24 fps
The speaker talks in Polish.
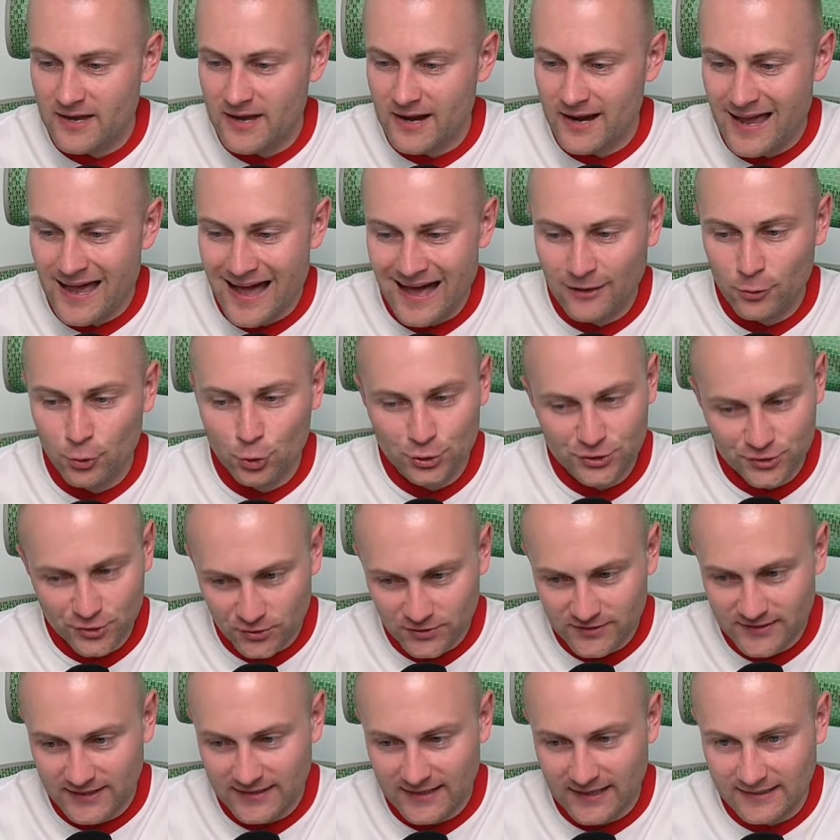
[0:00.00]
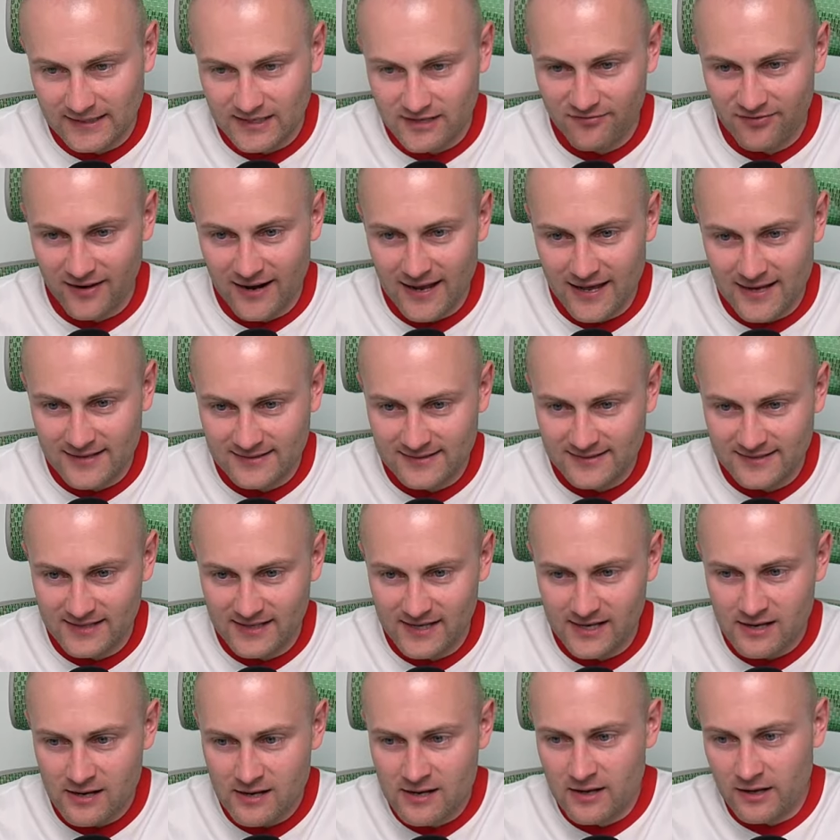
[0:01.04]
Realu Sociedad i
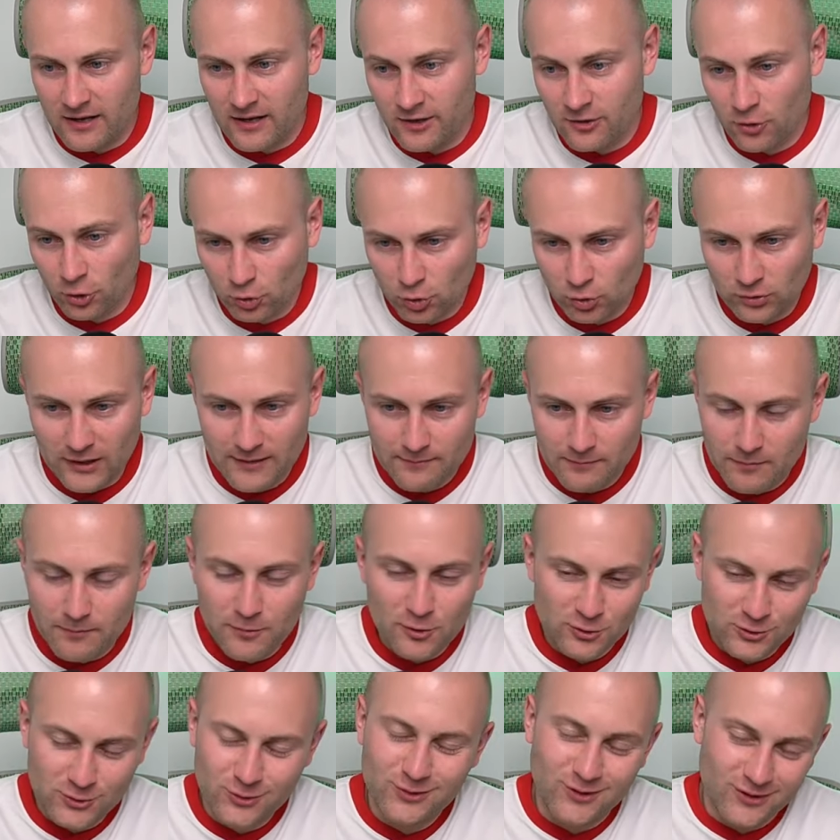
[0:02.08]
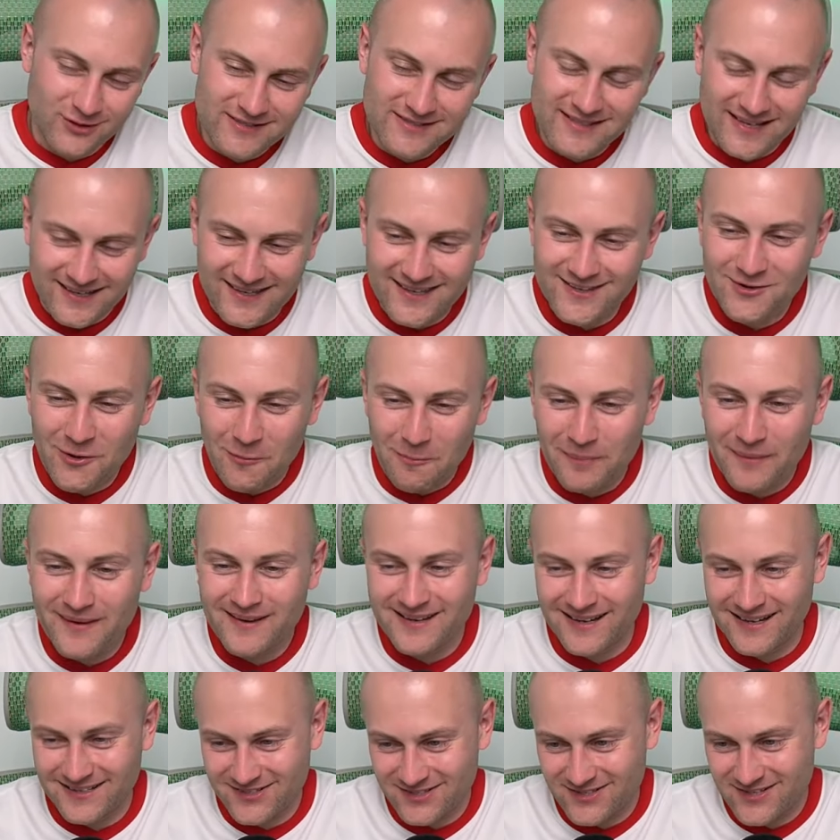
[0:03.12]
Walencji, e, no tutaj po prostu to jest taki
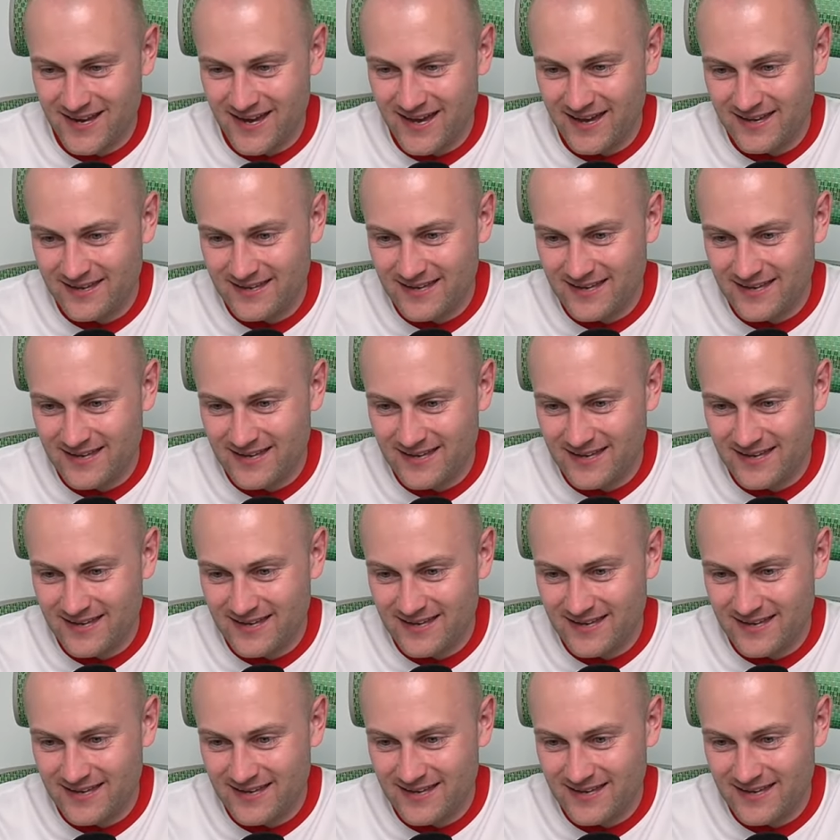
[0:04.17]
dopychacz, nie?